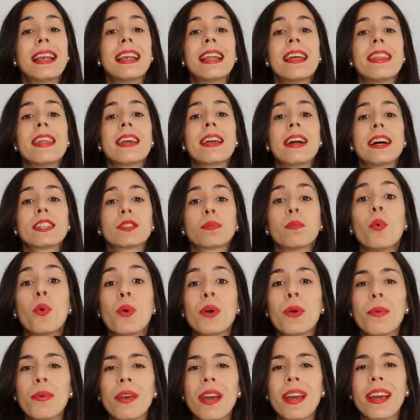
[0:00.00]
le digas
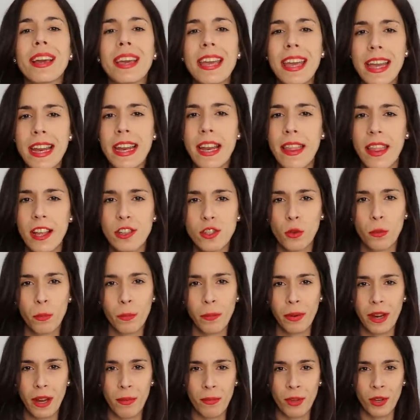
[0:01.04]
muy bien y le des
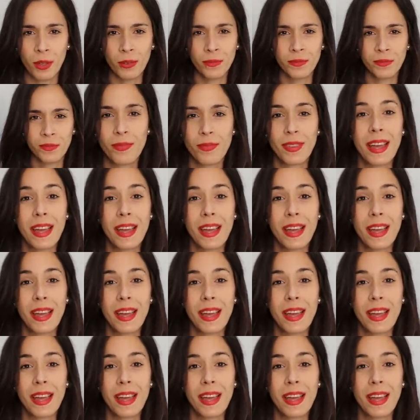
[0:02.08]
un premio.